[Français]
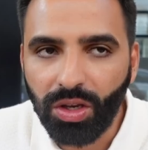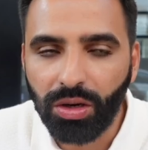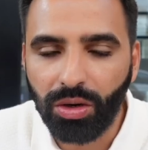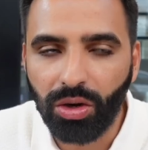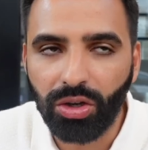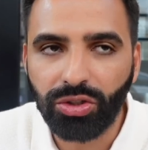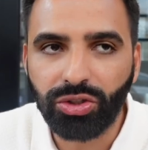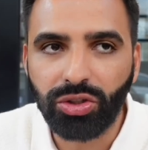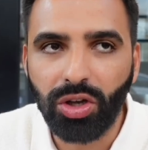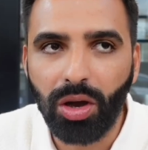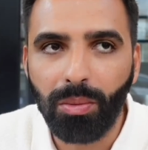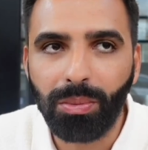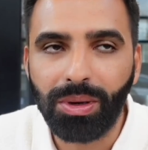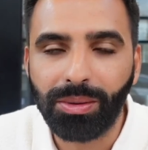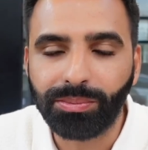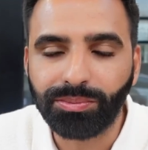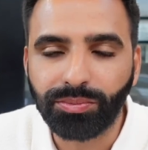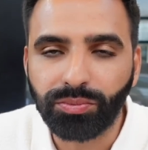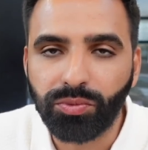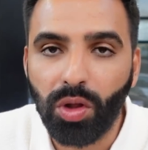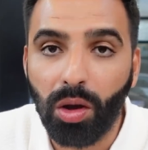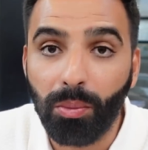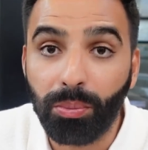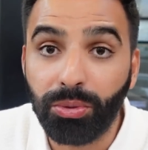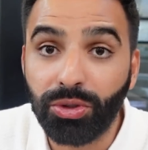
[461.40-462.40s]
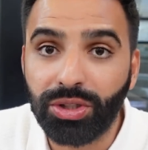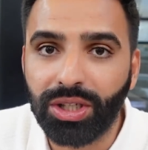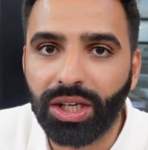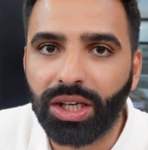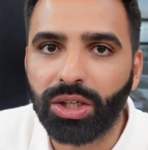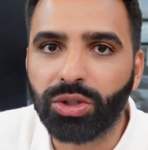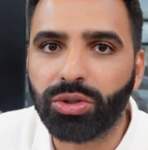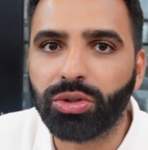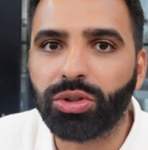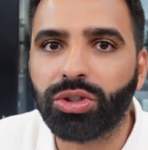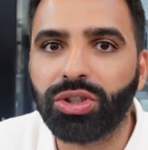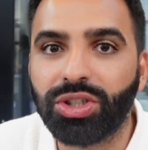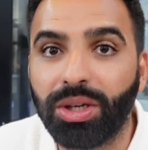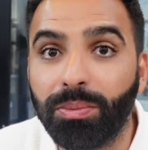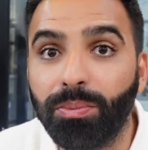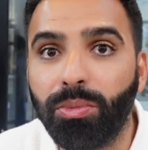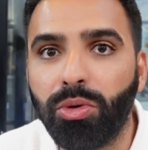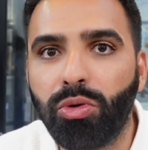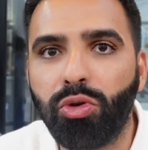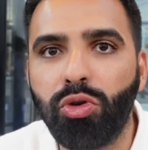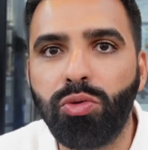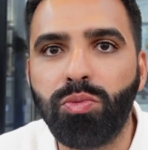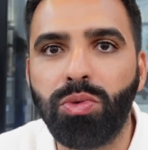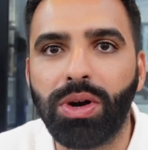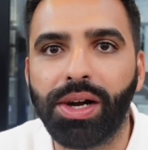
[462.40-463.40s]
L'ensemble, en plus, c'est quelque chose que j'aime
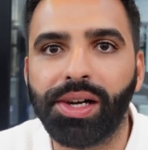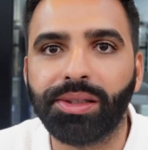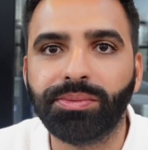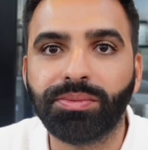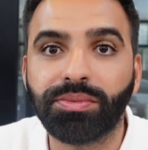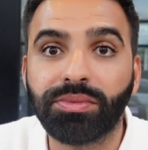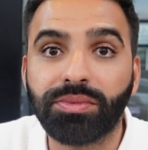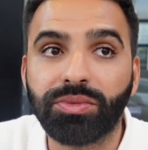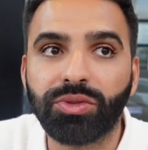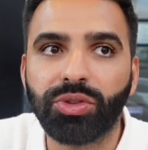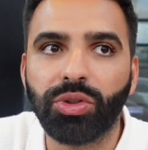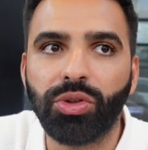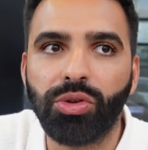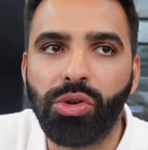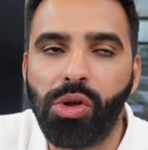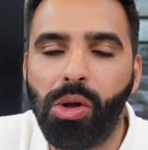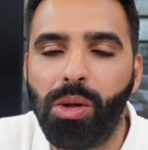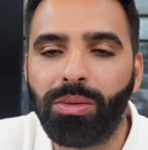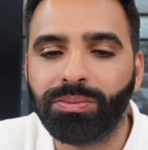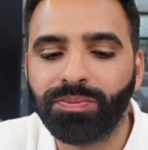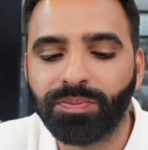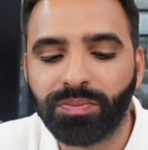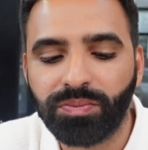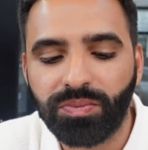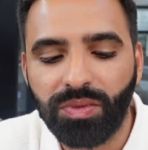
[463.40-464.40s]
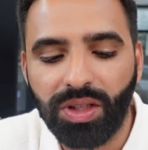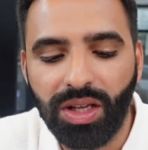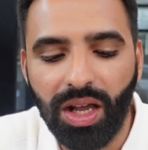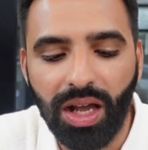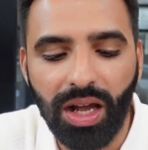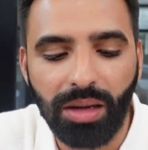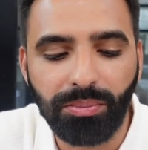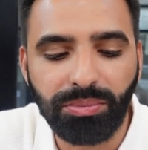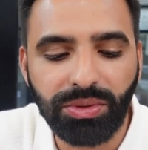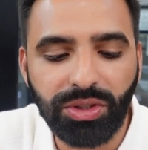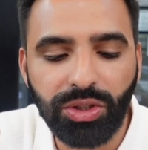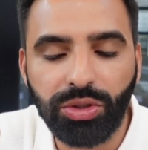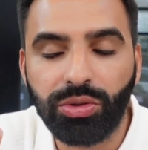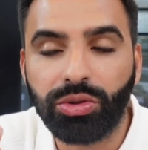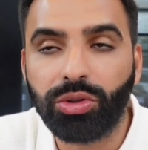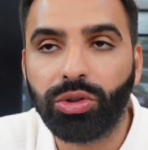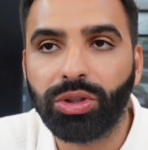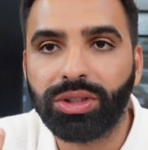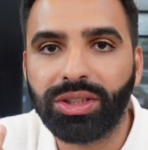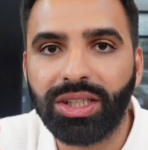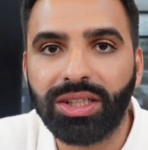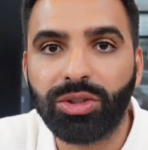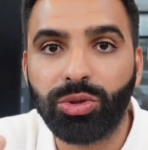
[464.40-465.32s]
beaucoup, moi. Il y a un petit côté